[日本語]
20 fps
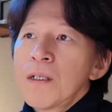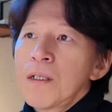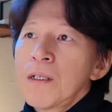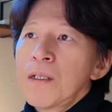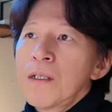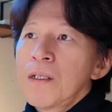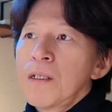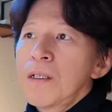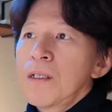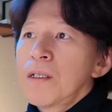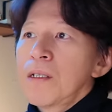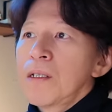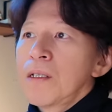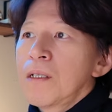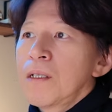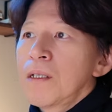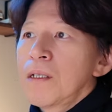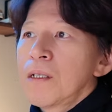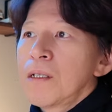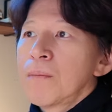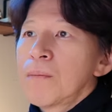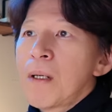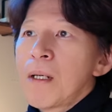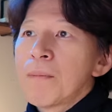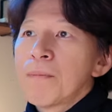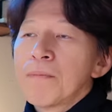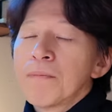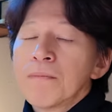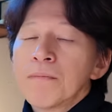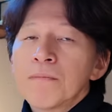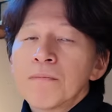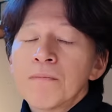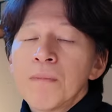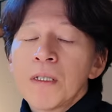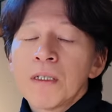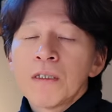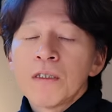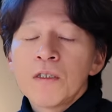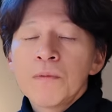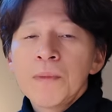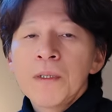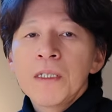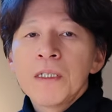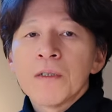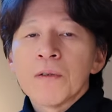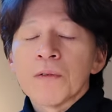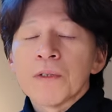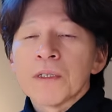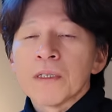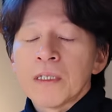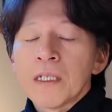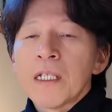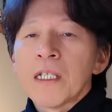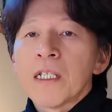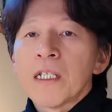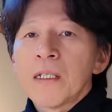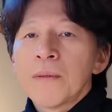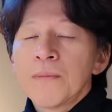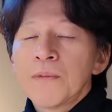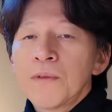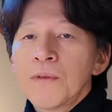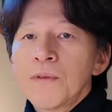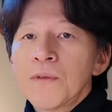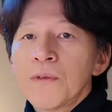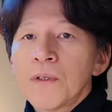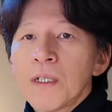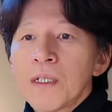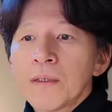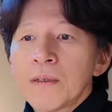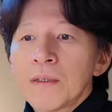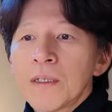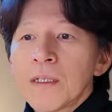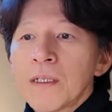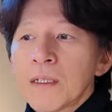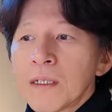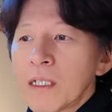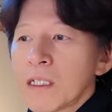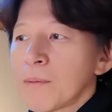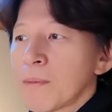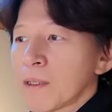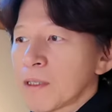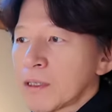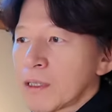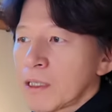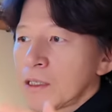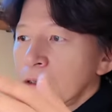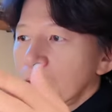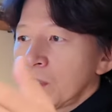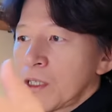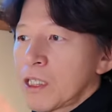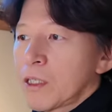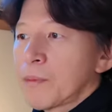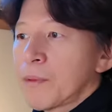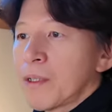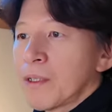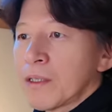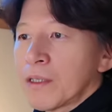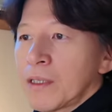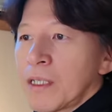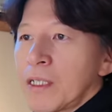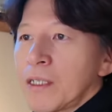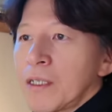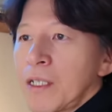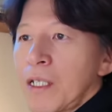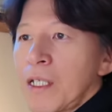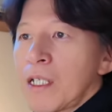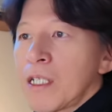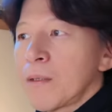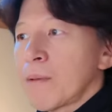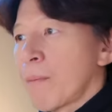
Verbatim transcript: えー、まあ、Mac mini のですね、M4 を買ってから、今、スタジオディスプレイにつないで、